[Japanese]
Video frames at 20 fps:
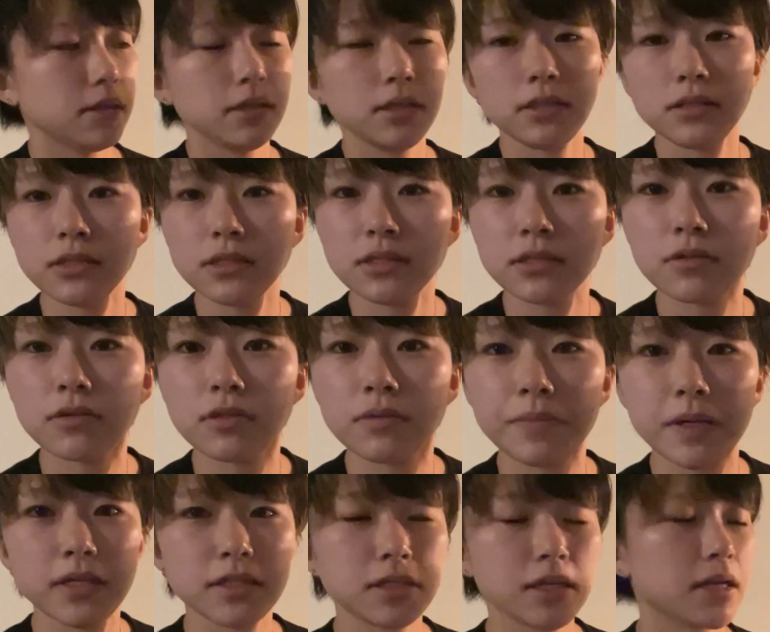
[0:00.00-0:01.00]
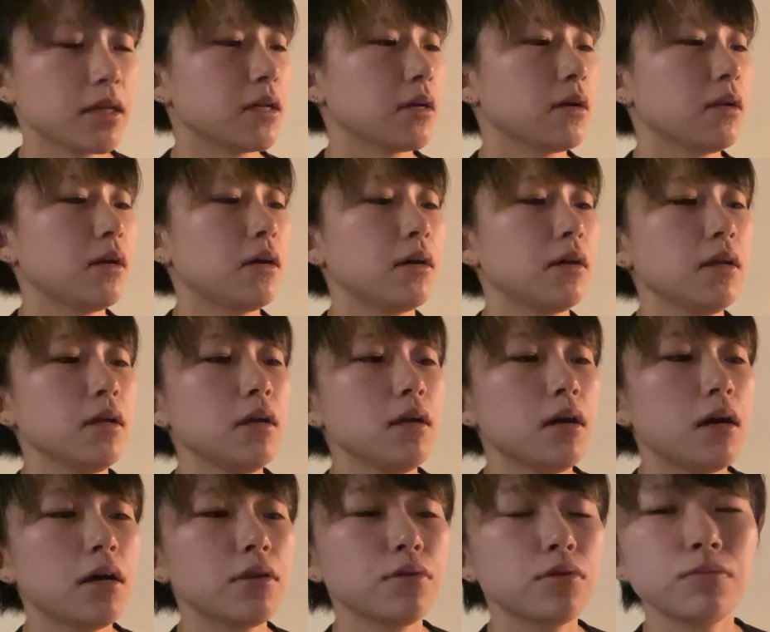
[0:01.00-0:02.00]
1日このページだけだから、
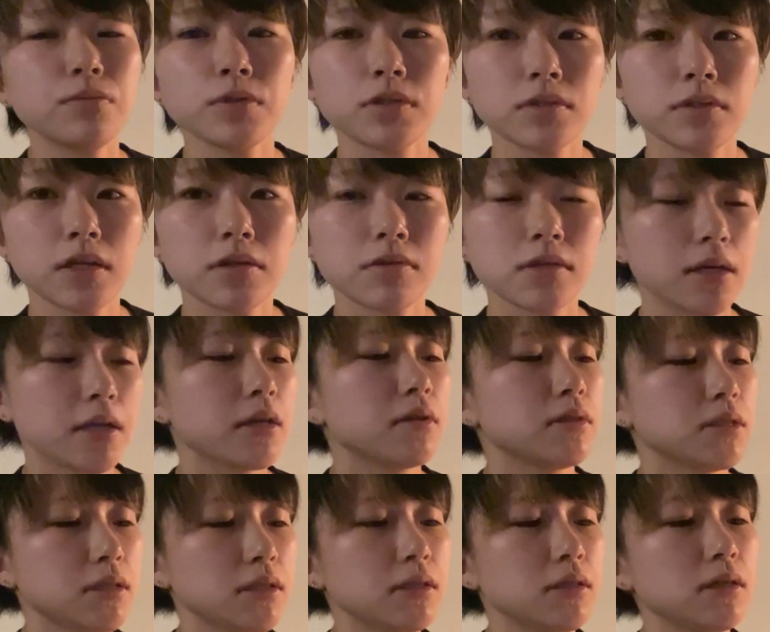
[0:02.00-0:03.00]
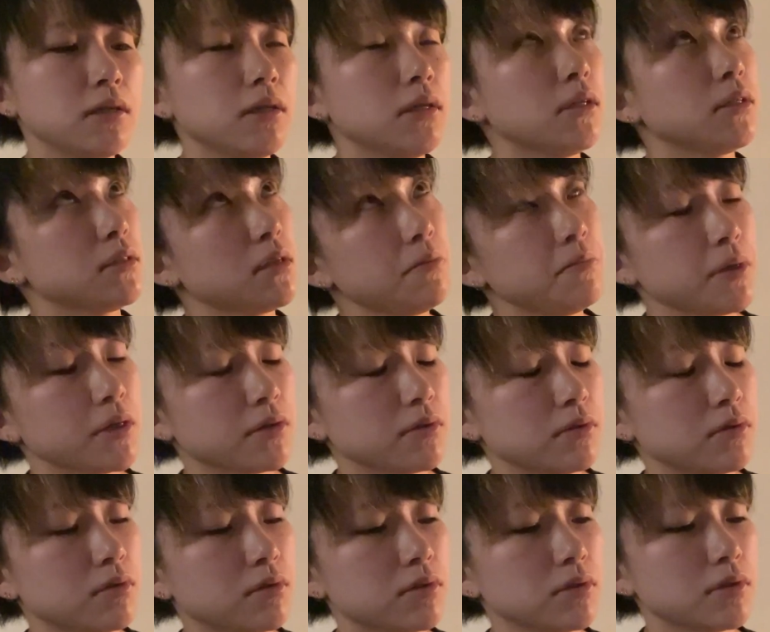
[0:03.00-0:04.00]
ハードルも少なく書けるし、
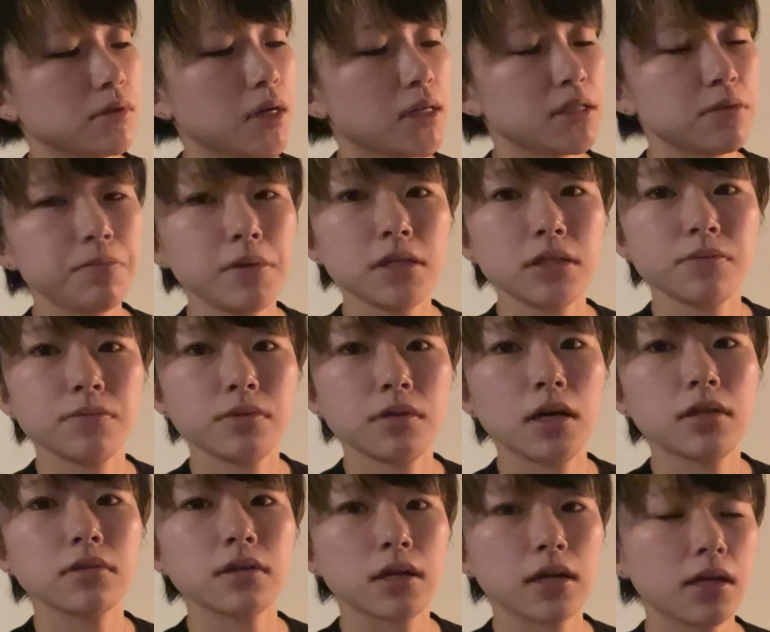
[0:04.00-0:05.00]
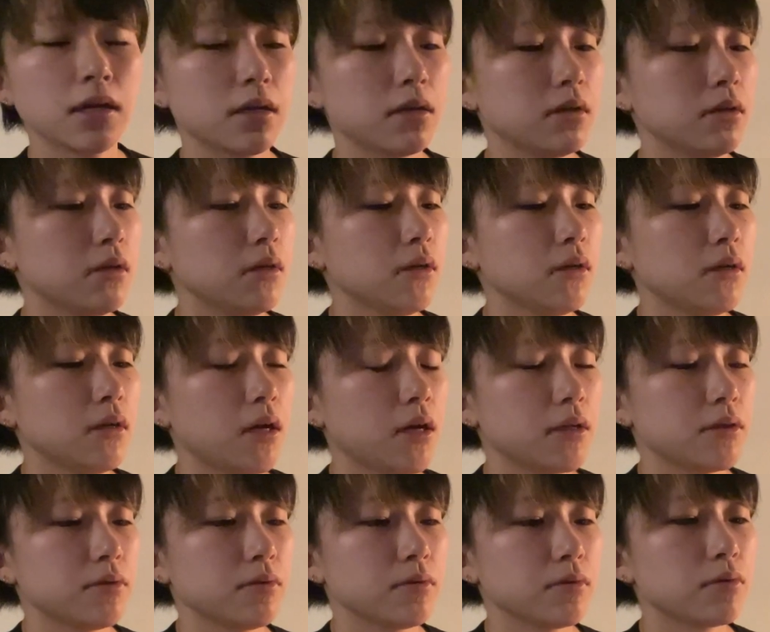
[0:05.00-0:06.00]
368ページ分あるから、
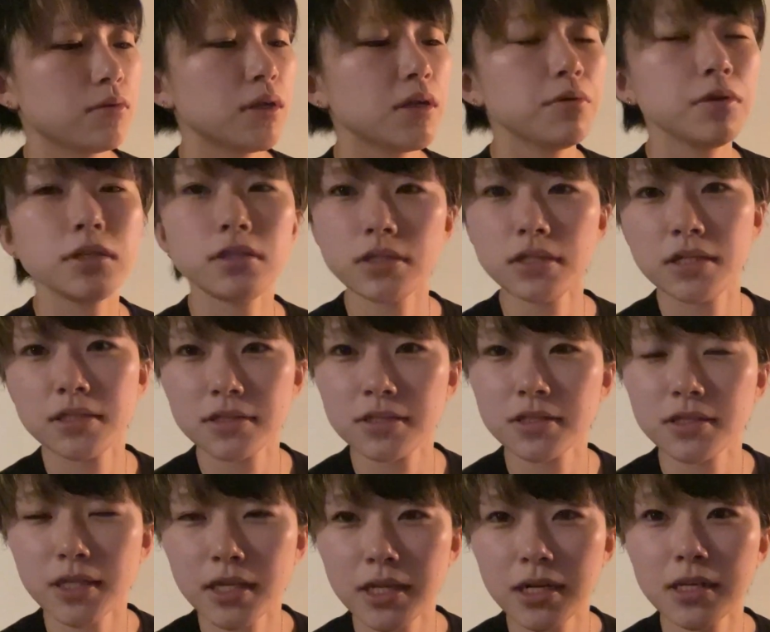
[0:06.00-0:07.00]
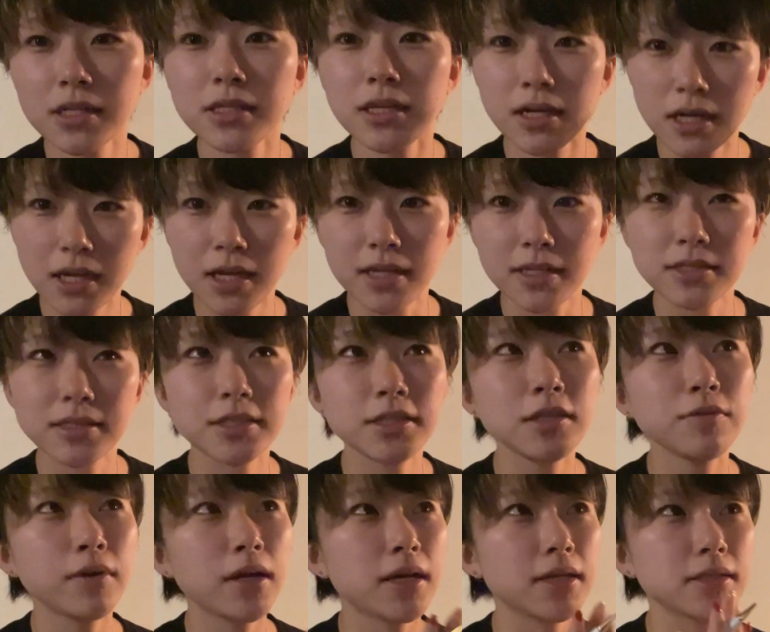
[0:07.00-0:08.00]
あの、これを1年続けられたら、
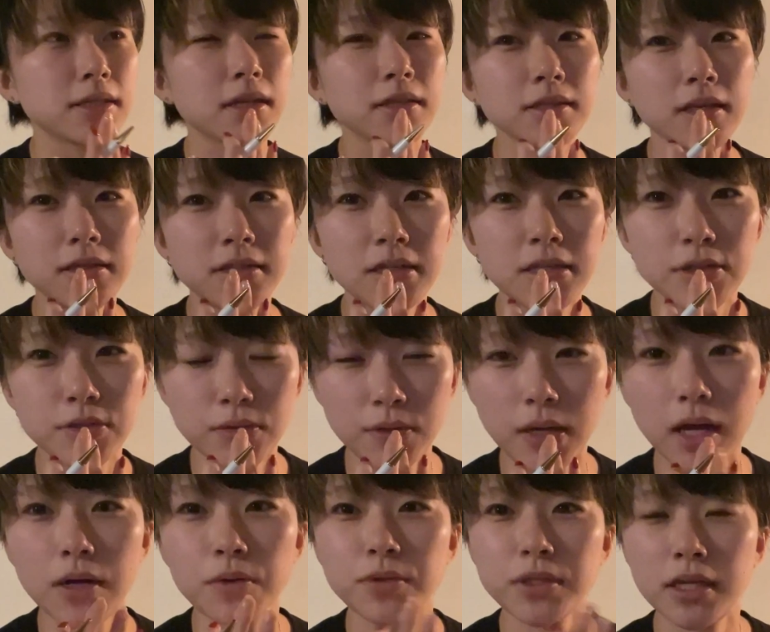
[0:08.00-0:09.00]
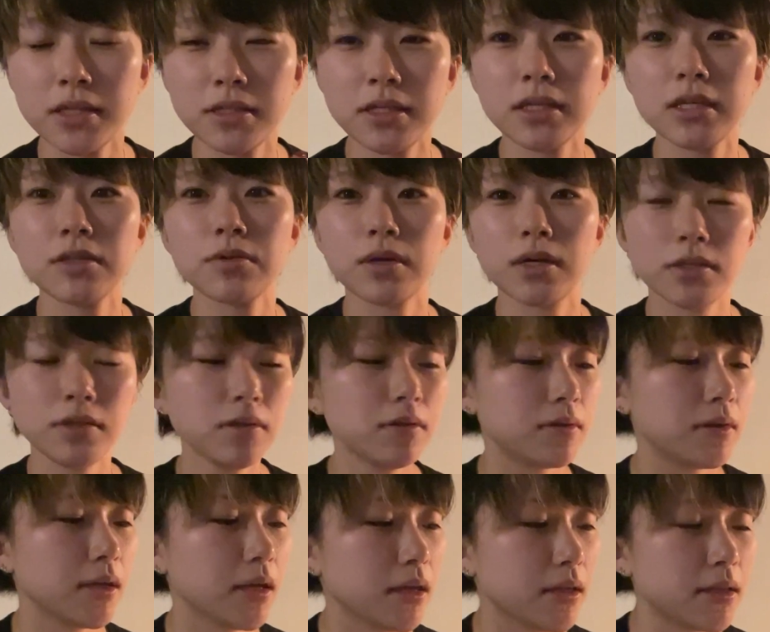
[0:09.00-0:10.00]
次は3年日記とか5年日記とか
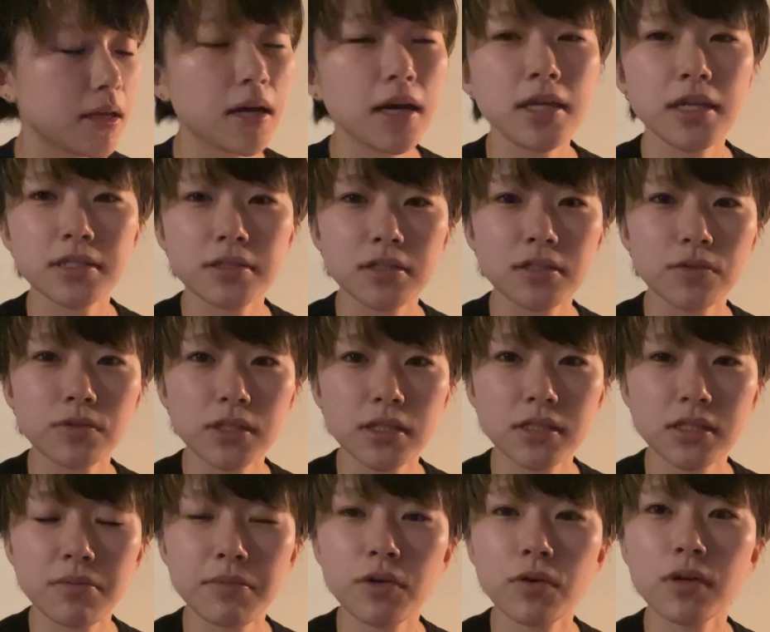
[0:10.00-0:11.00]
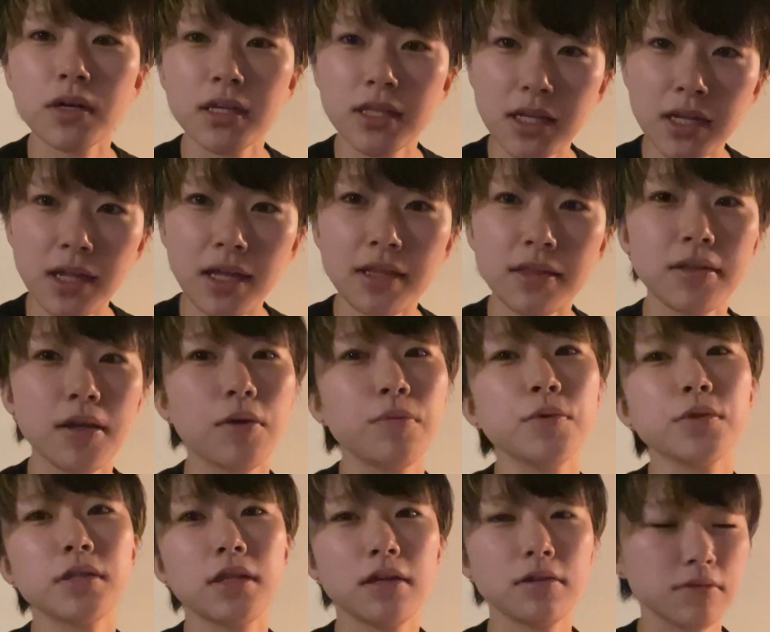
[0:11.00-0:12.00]
の長いやつに挑戦してみようかなって
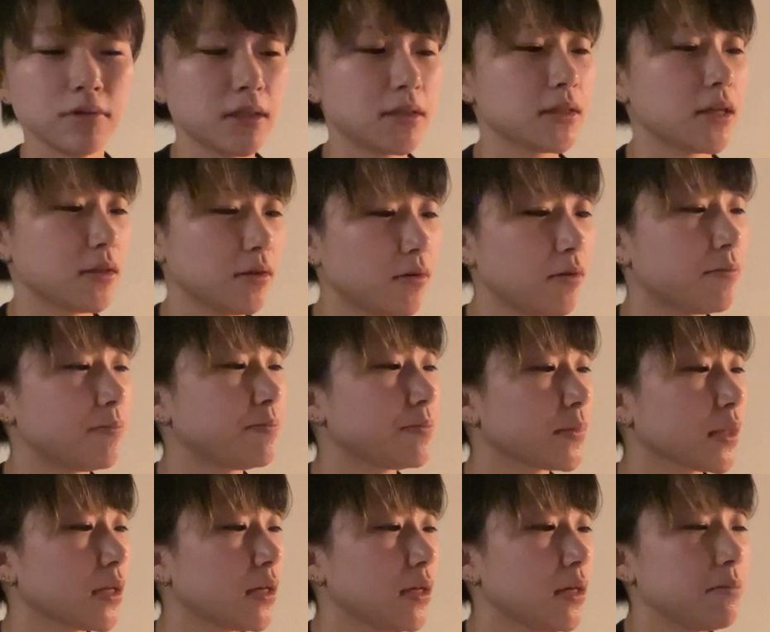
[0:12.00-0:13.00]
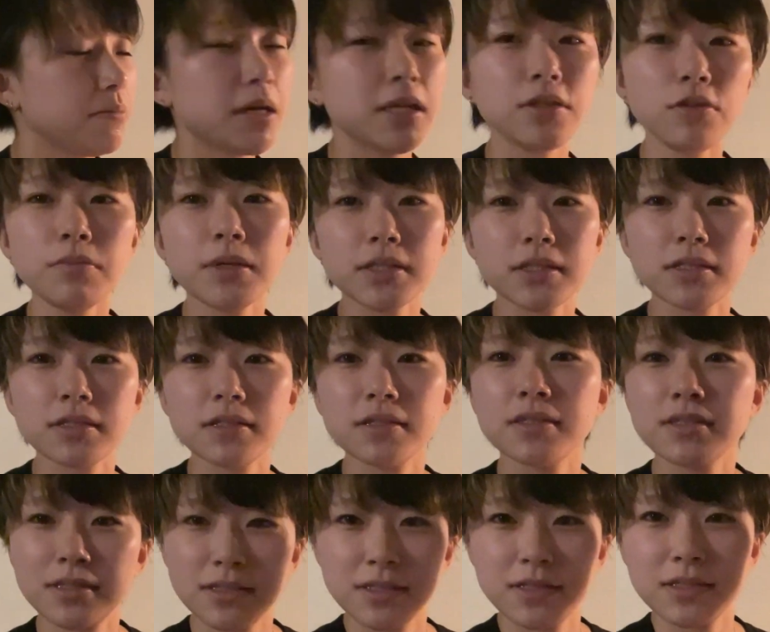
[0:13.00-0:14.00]
思ってるんですけど、まあ、ひとまず、
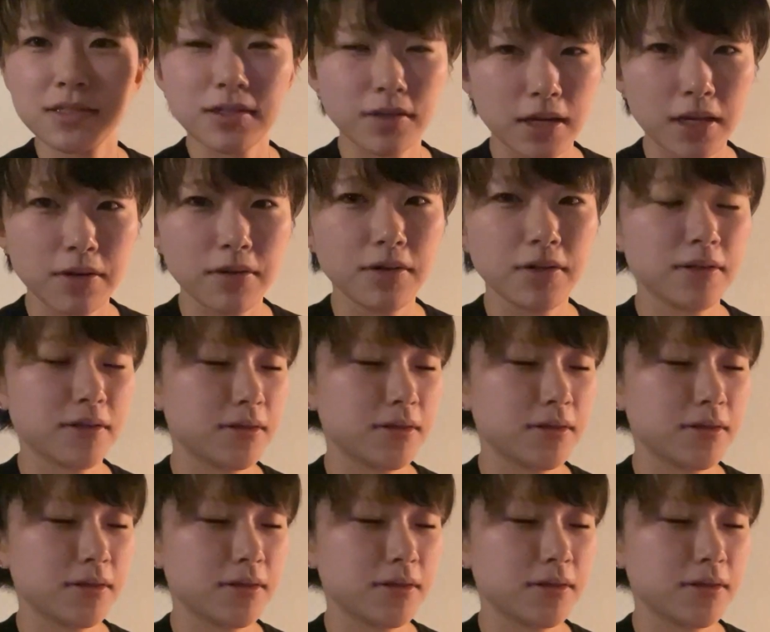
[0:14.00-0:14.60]
これを